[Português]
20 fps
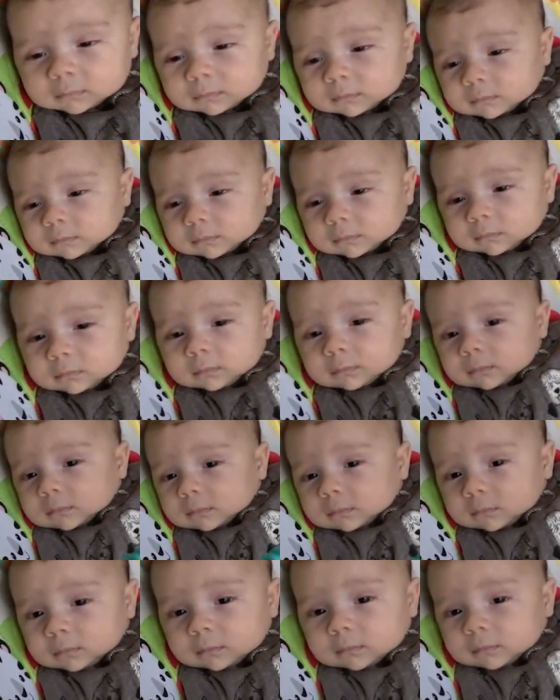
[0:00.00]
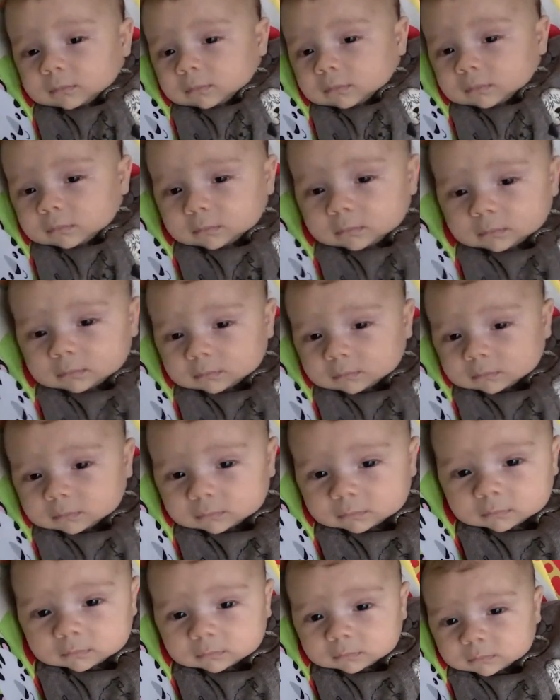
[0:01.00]
Eu não sei se eu abro o olho, se
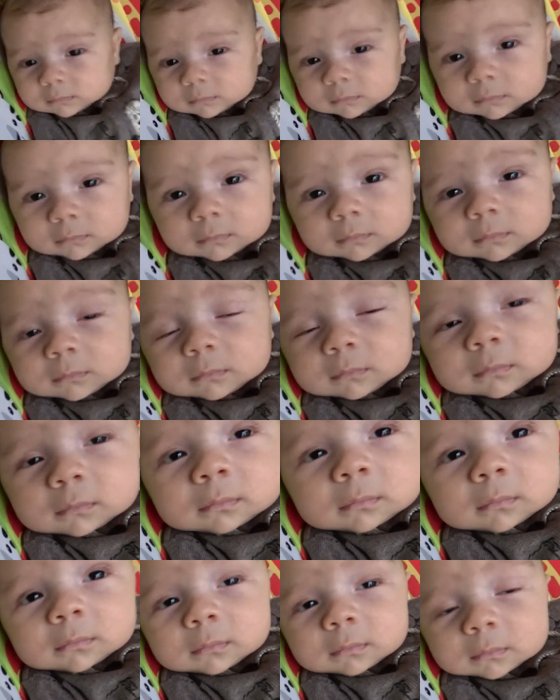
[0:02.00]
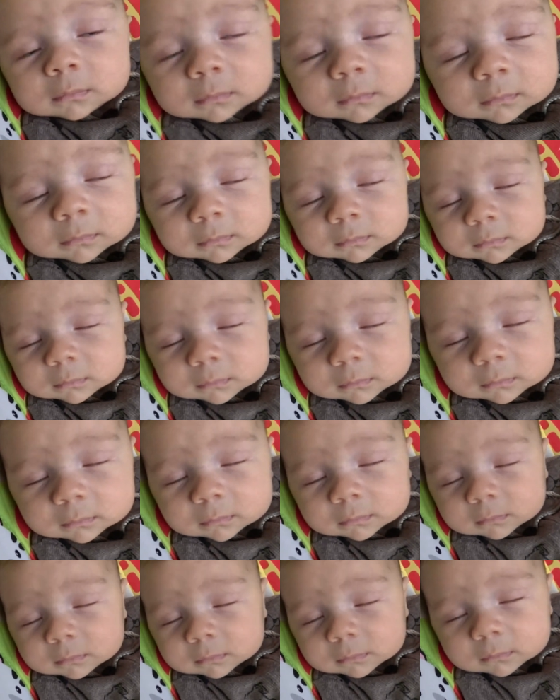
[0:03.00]
eu fecho.
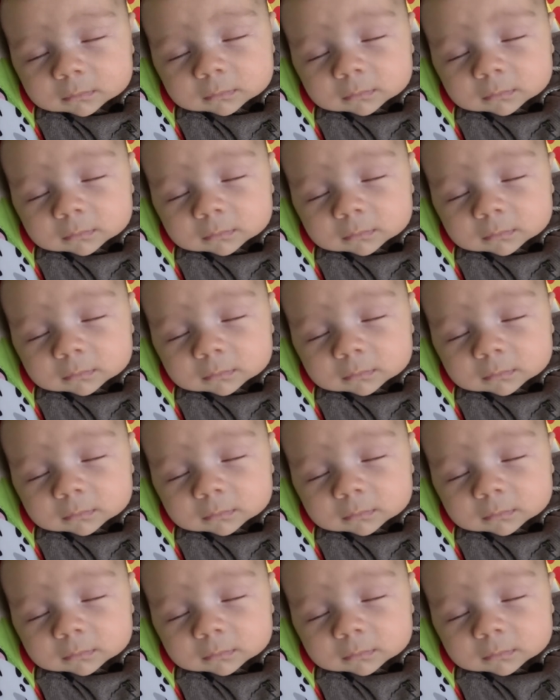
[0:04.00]
Ui.